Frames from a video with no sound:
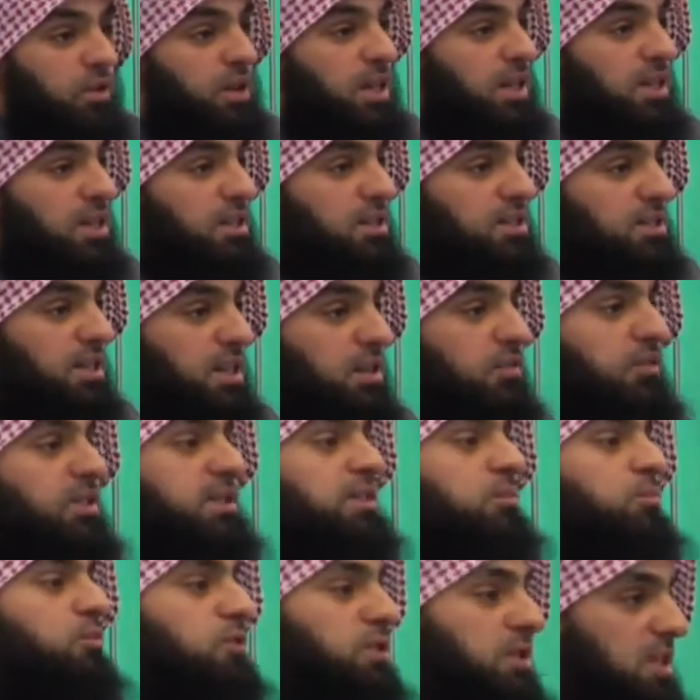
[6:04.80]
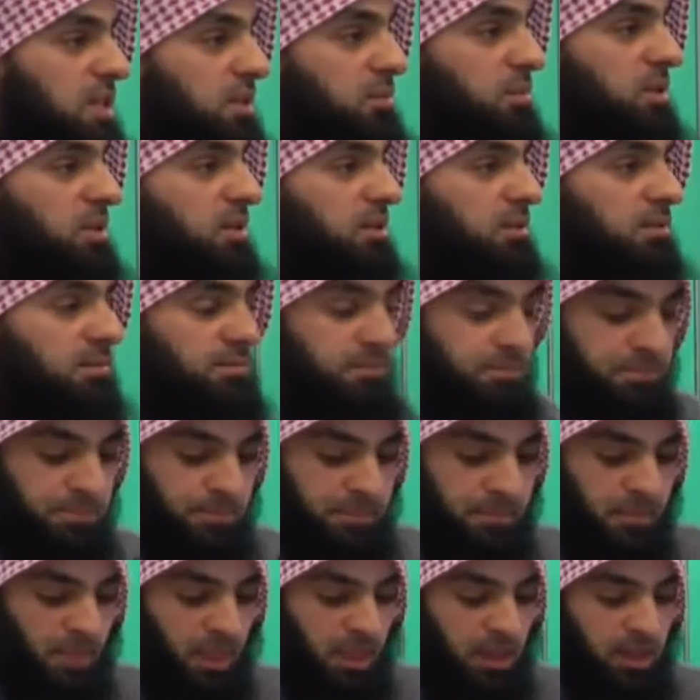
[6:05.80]
wir ja nie sagen, wir sind Muslime.
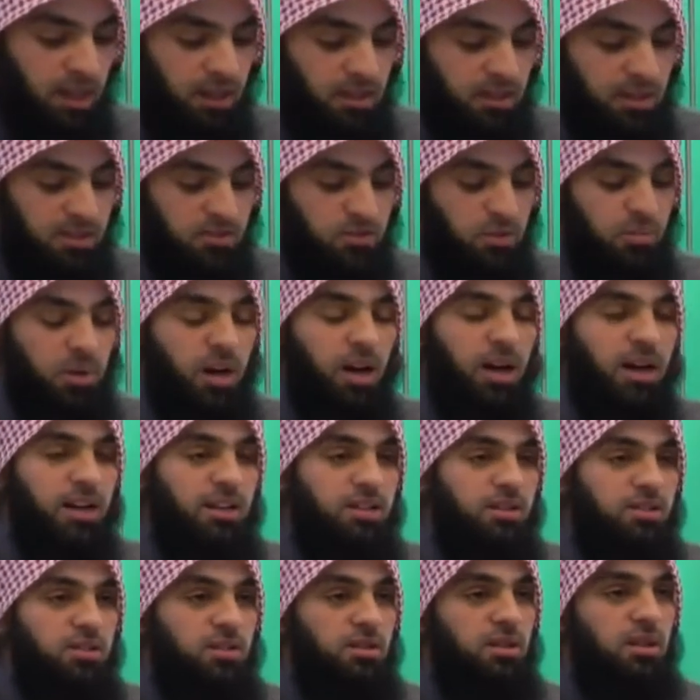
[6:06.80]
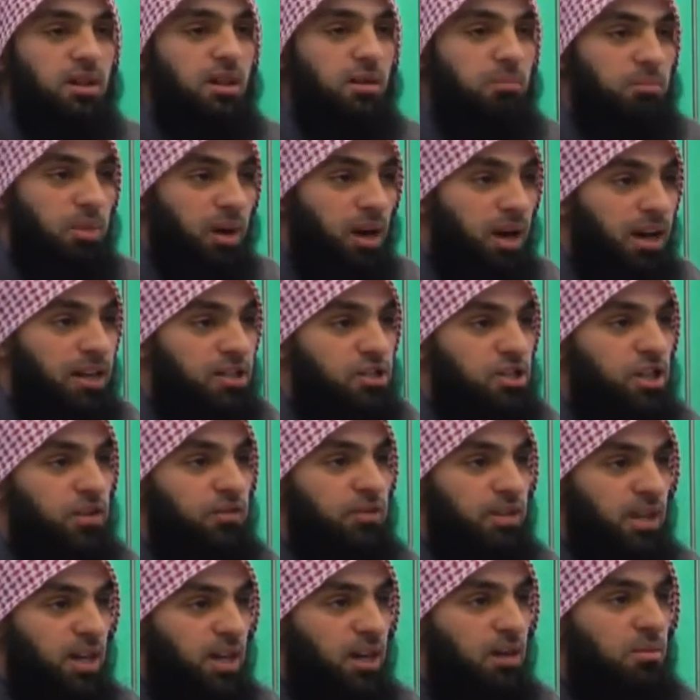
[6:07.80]
Ja, dass wir bereit,
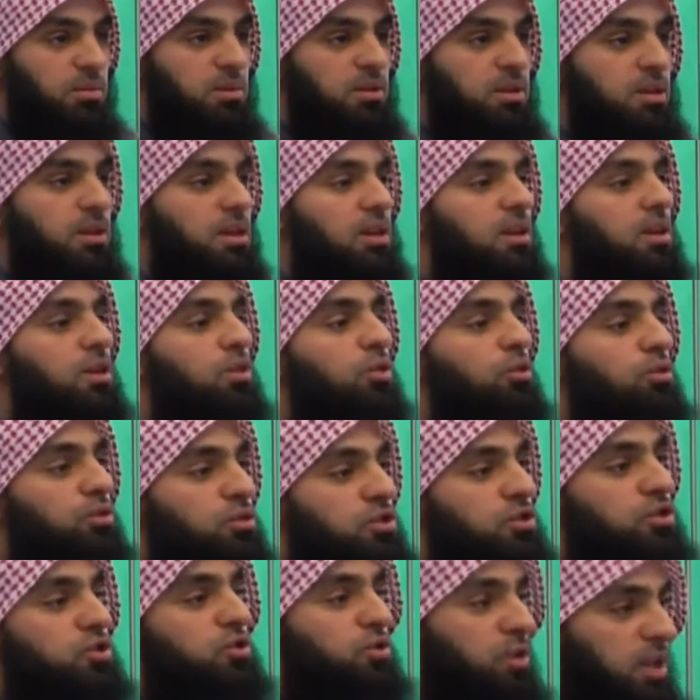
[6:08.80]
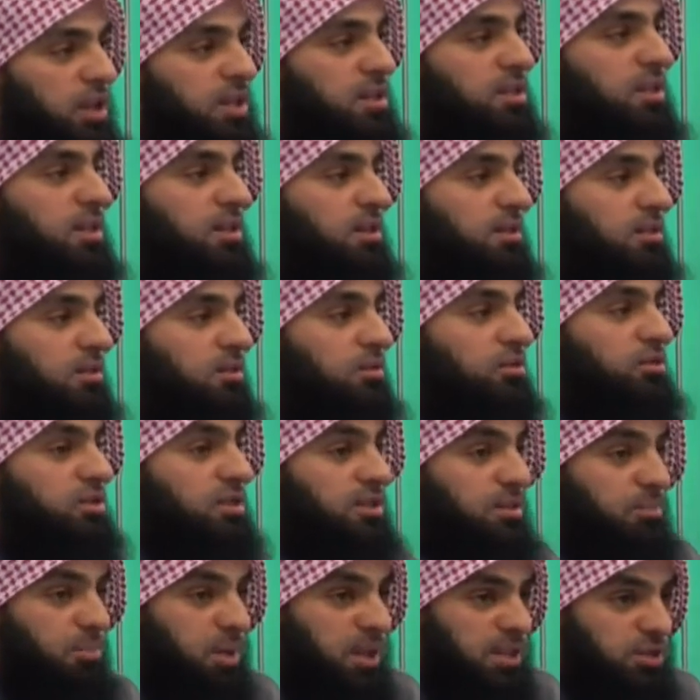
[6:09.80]
Bereitschaft haben, uns zu ändern,
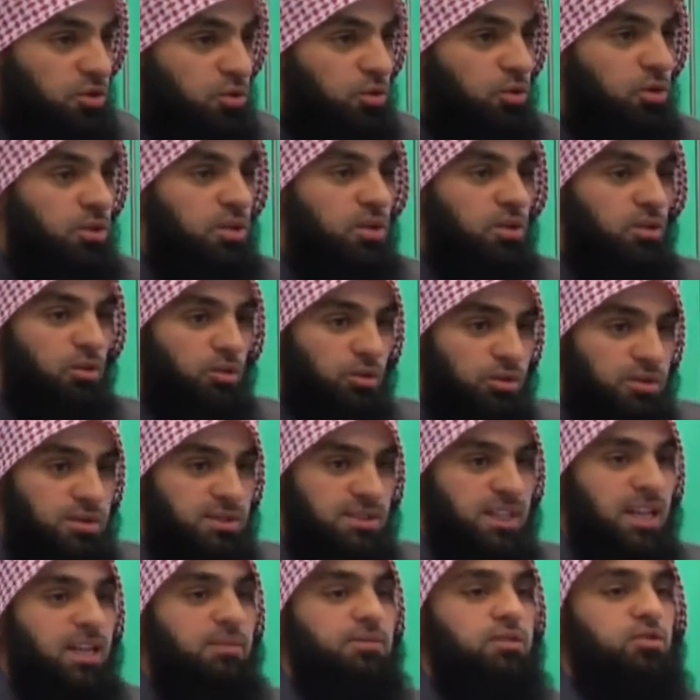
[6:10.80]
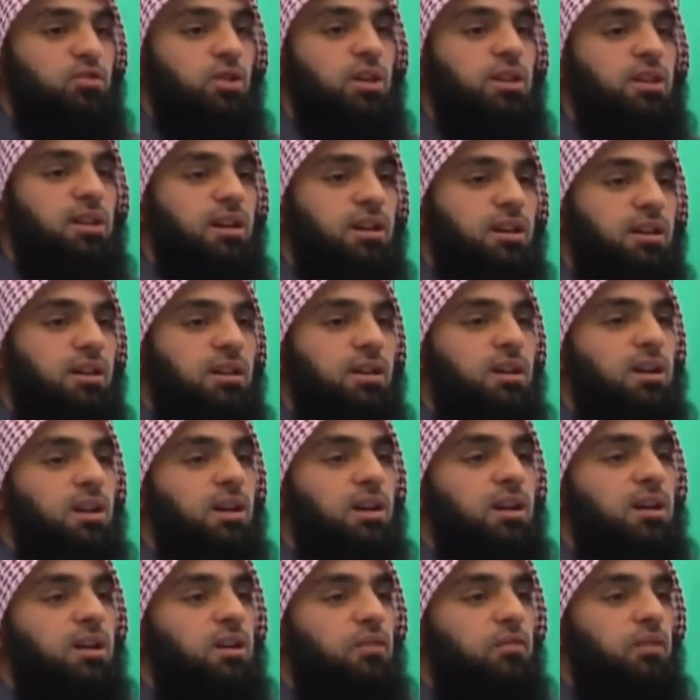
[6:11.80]
unsere Person, uns selbst zu ändern
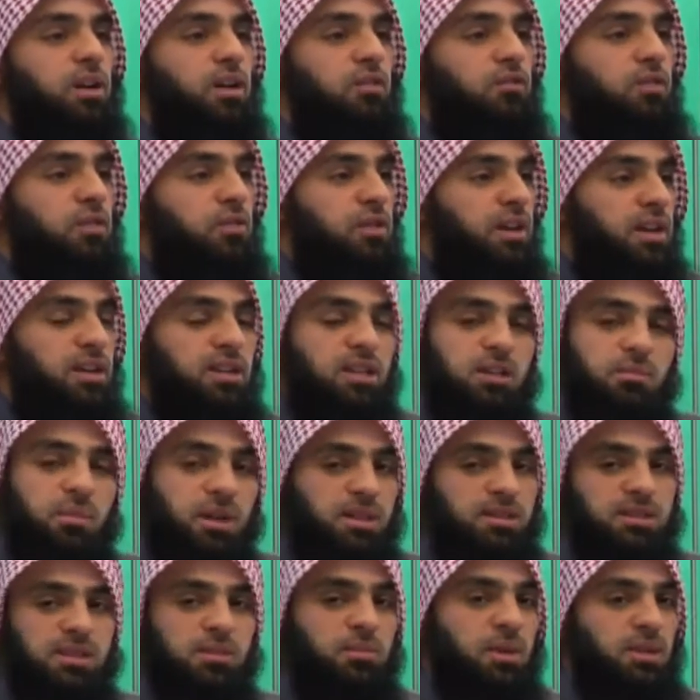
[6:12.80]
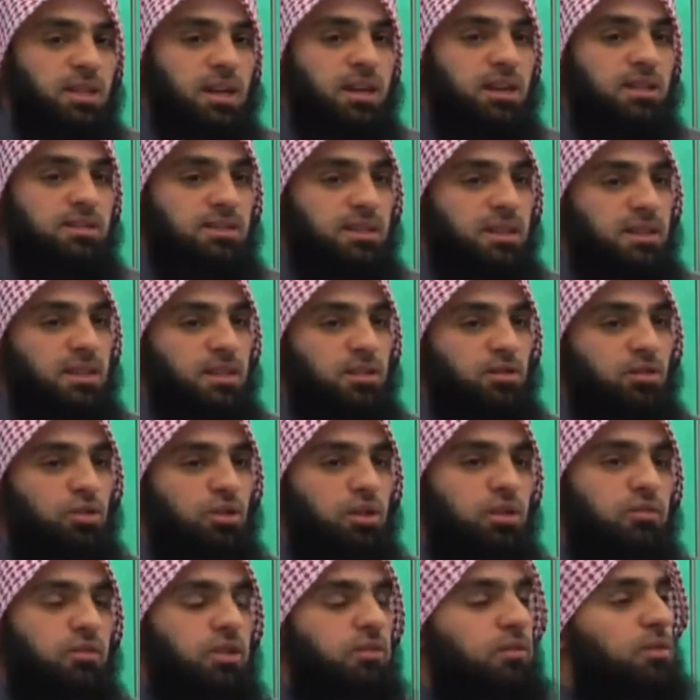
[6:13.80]
weil wir werden niemals jemand anders ändern
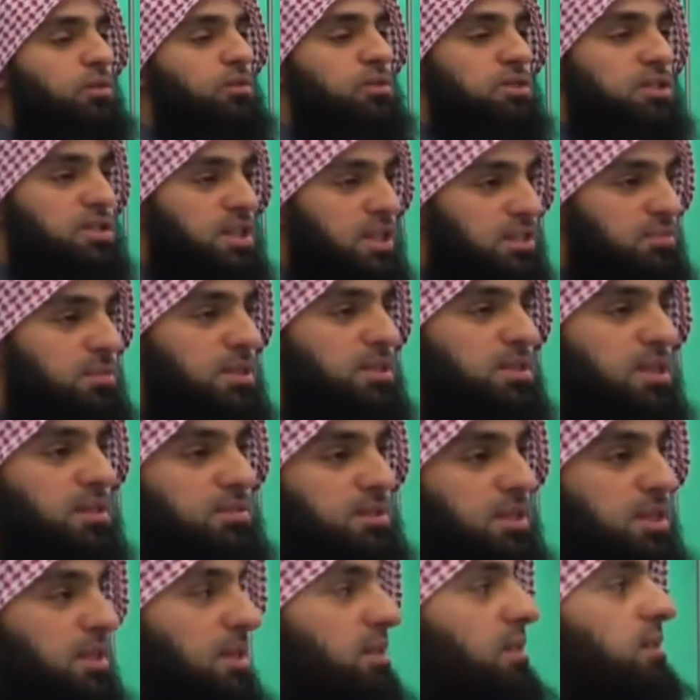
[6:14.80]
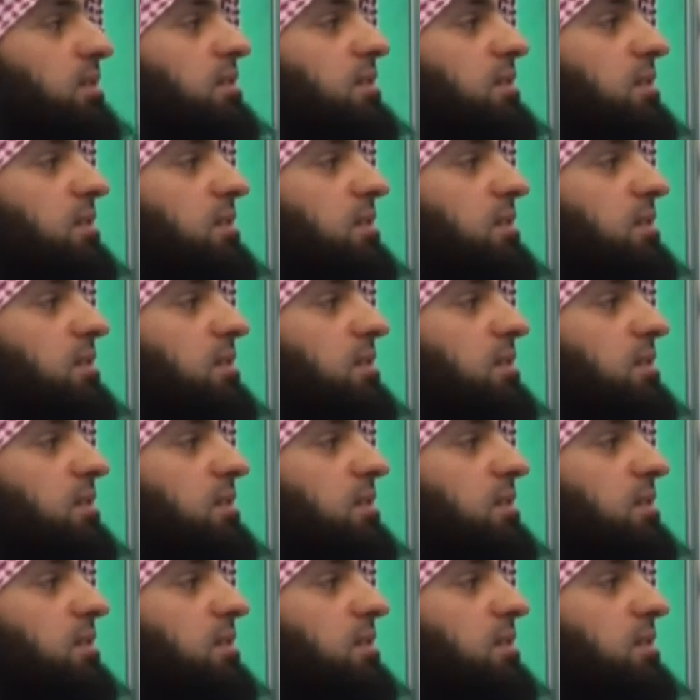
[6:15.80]
können, wenn wir uns nicht erstmal selbst ändern.